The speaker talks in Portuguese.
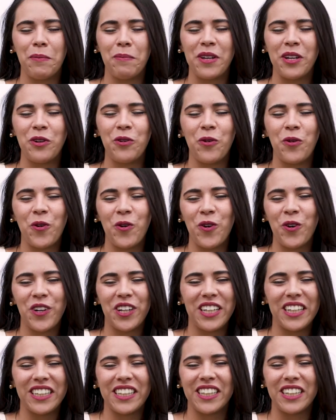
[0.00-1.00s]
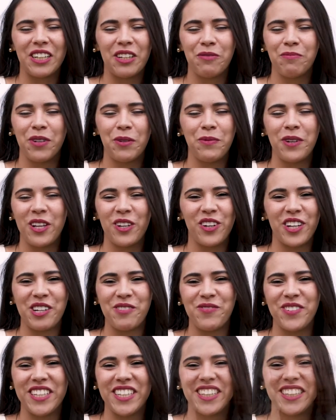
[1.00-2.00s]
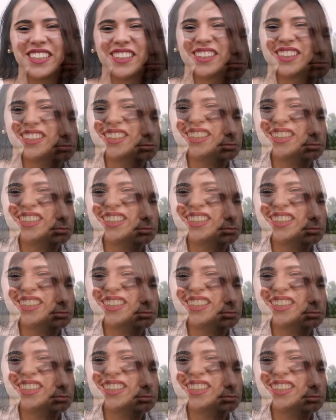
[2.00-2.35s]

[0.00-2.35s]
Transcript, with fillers: amigona, minha melhor amiga.